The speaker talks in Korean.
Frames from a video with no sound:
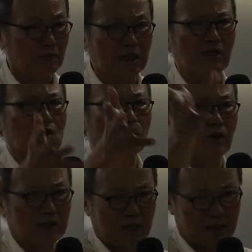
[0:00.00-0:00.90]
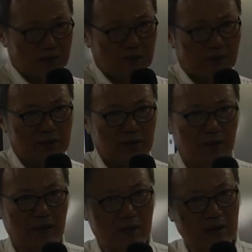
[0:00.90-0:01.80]
맞아요. 공화당.
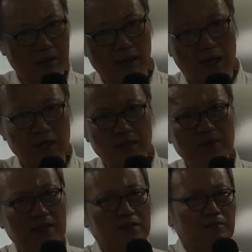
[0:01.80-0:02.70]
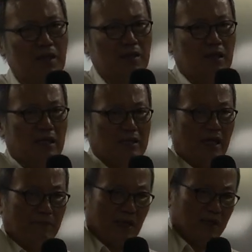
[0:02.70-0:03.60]
아, 그러면 이승만?
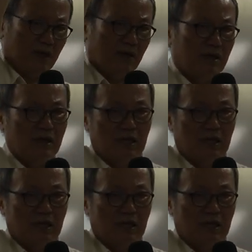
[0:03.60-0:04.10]
네, 맞네요.